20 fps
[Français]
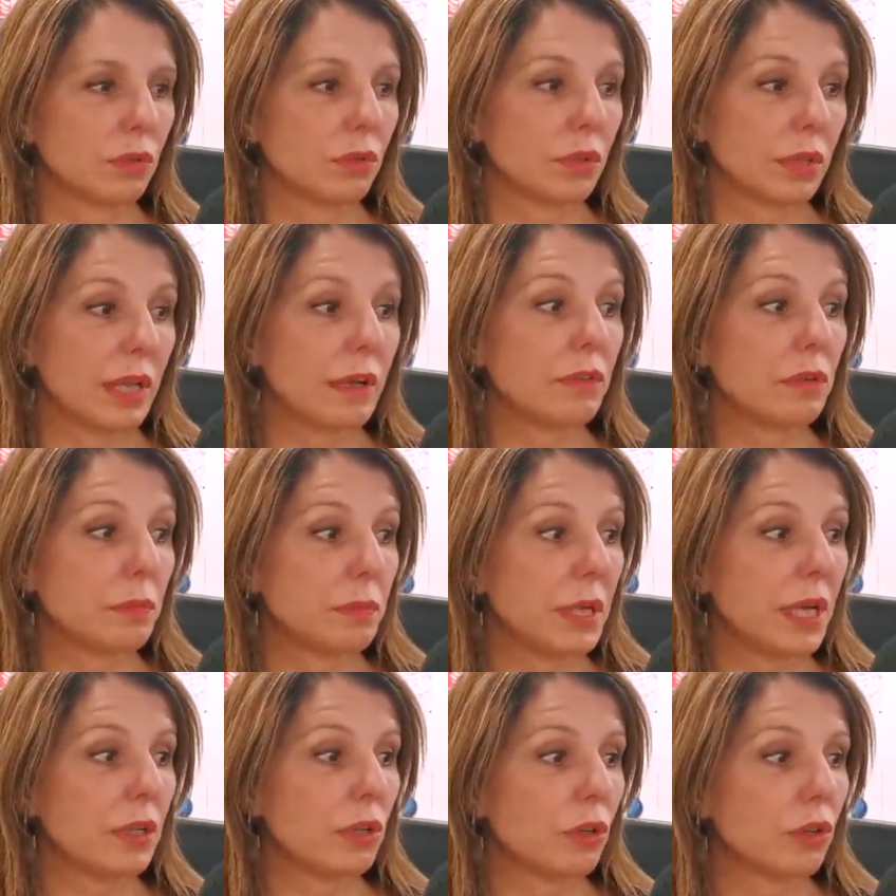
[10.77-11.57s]
Donc on avait
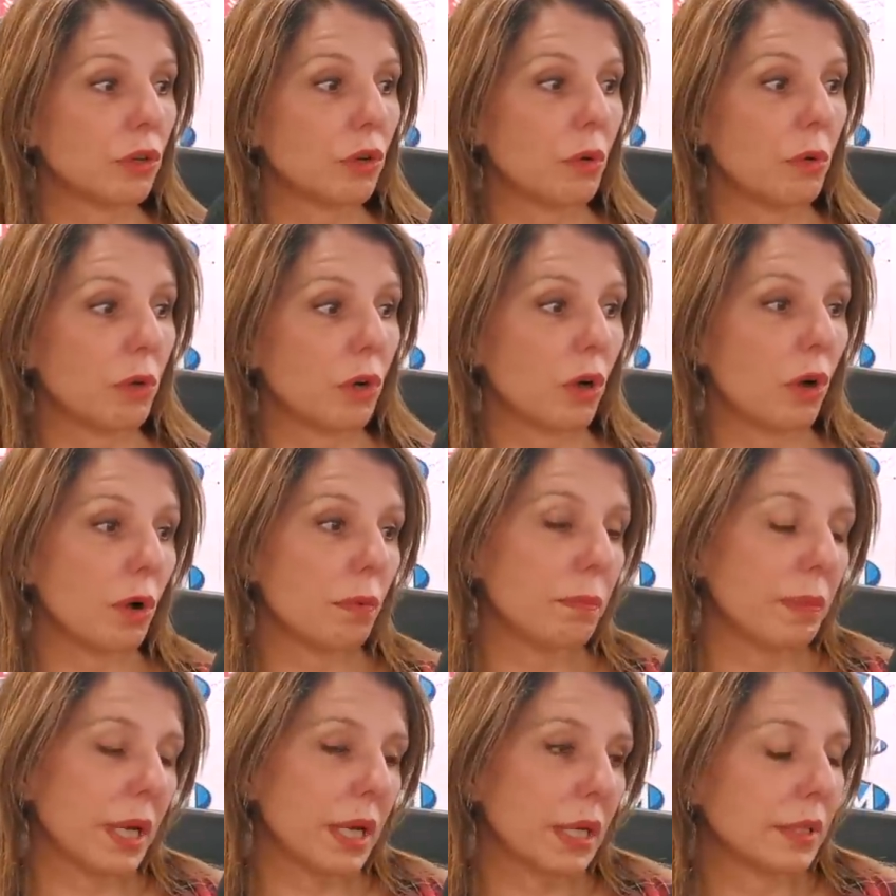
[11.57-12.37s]
bien notre
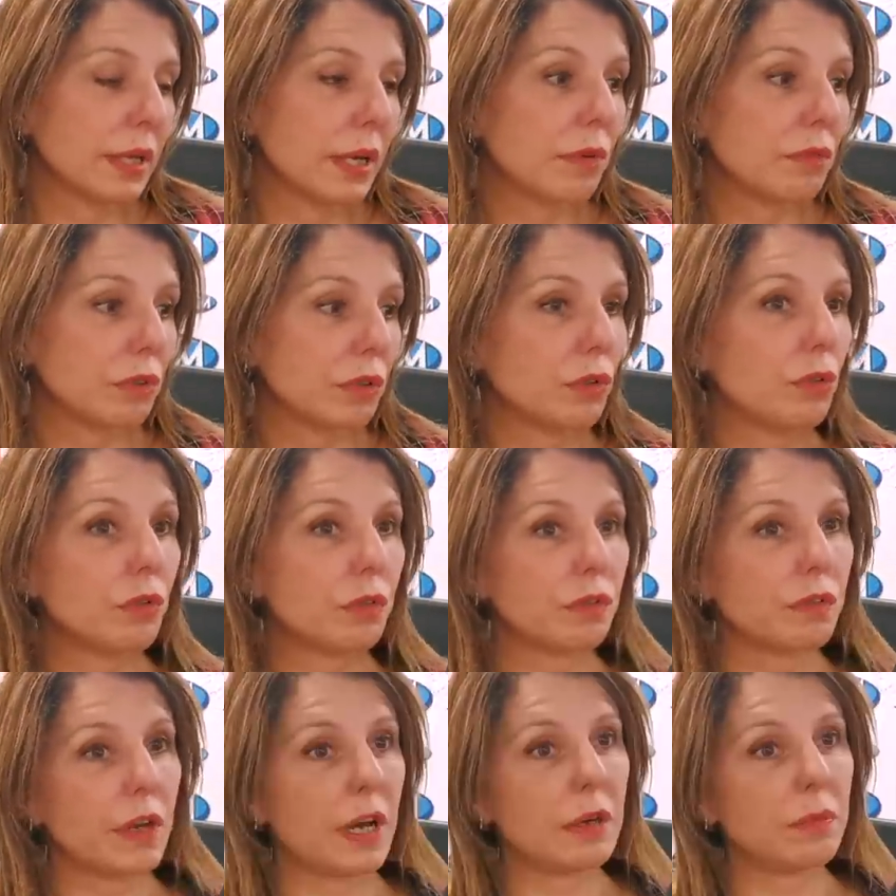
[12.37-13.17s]
grand-père qui avait deux
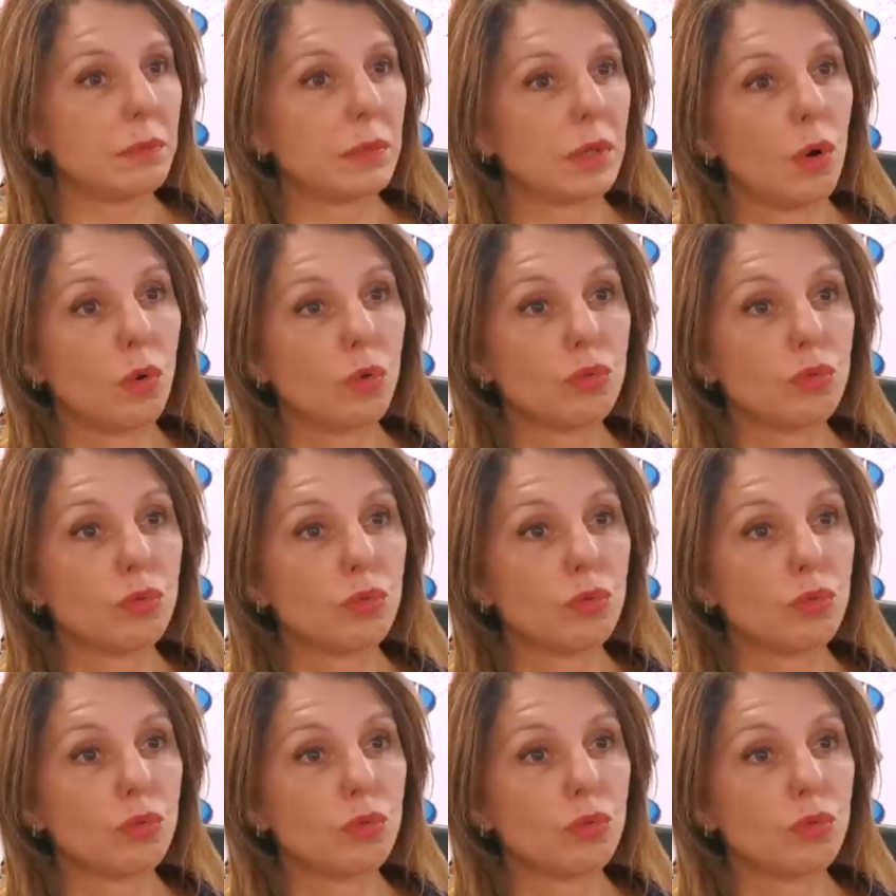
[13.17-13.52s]
femmes.